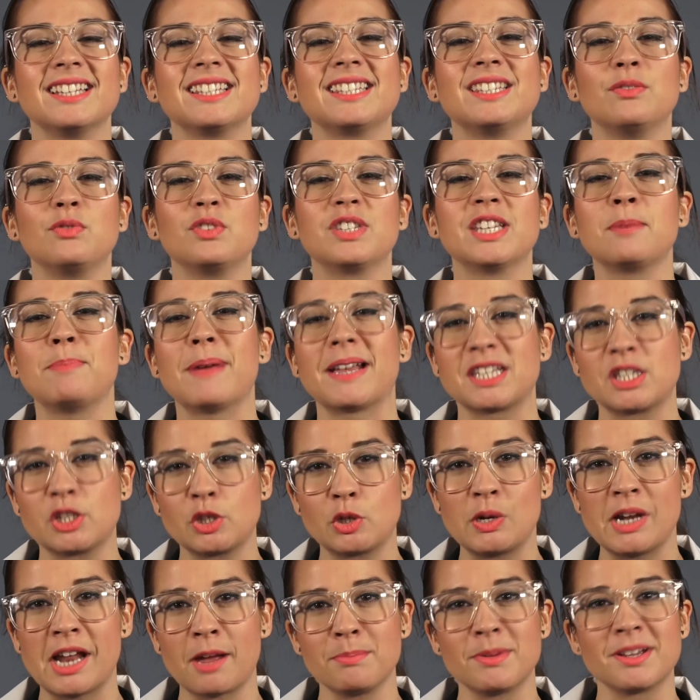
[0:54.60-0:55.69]
Si vous êtes
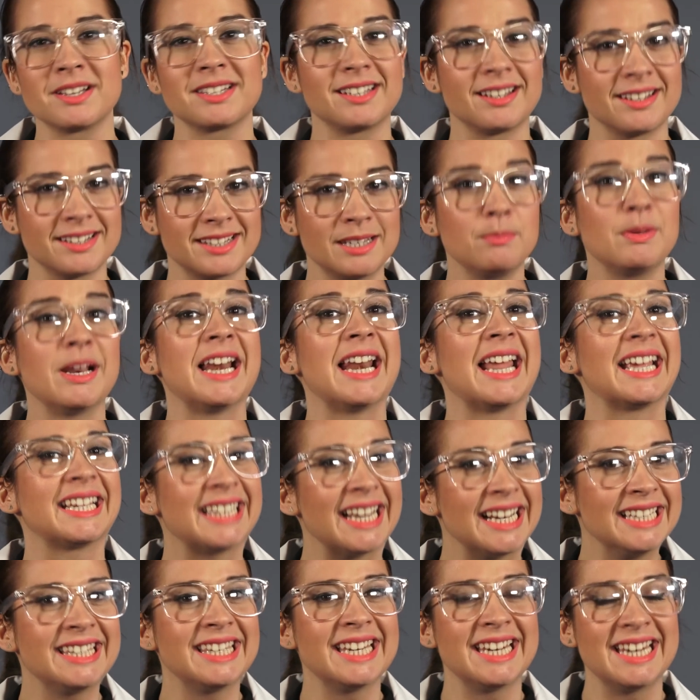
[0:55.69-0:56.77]
particulièrement sensible à la
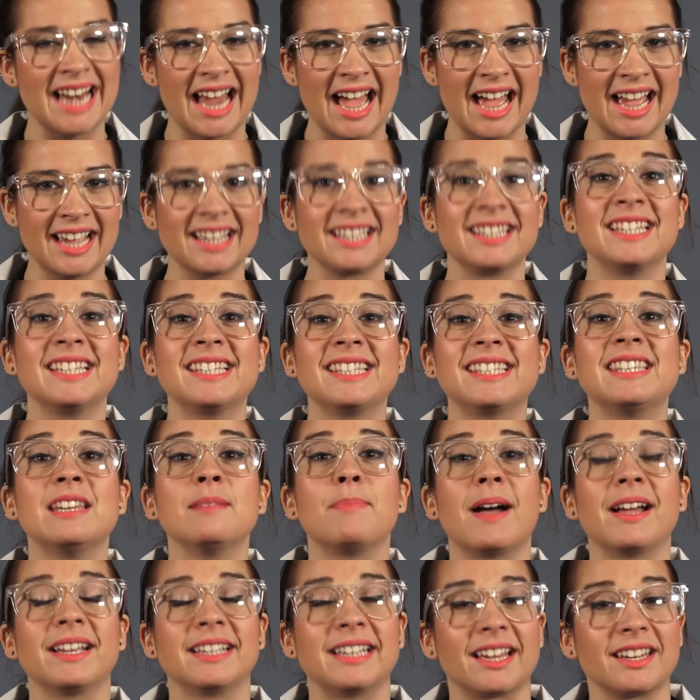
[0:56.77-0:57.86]
qualité de l'air, n'hésitez
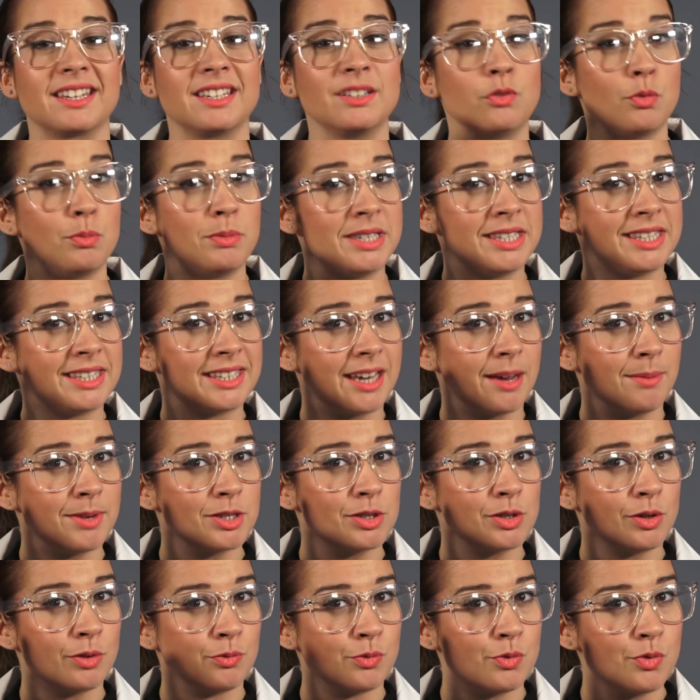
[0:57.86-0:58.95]
pas à garder vos médicaments
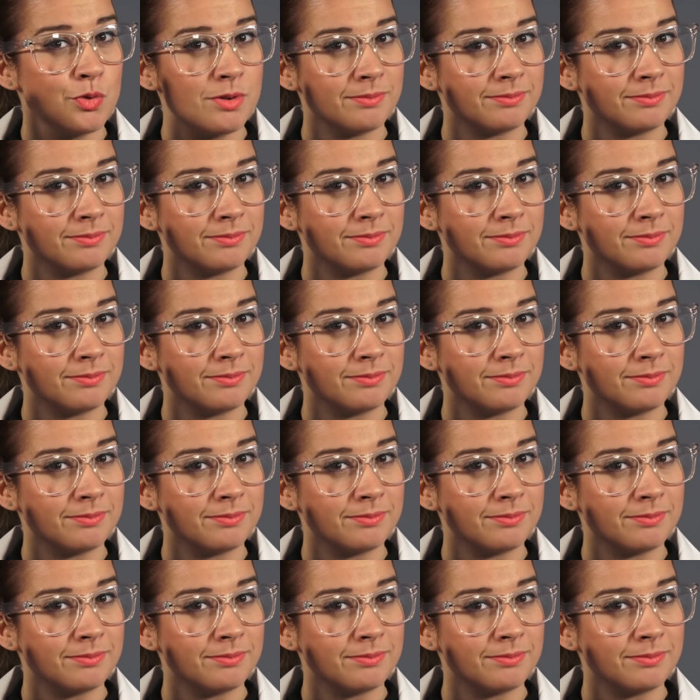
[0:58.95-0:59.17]
sur vous.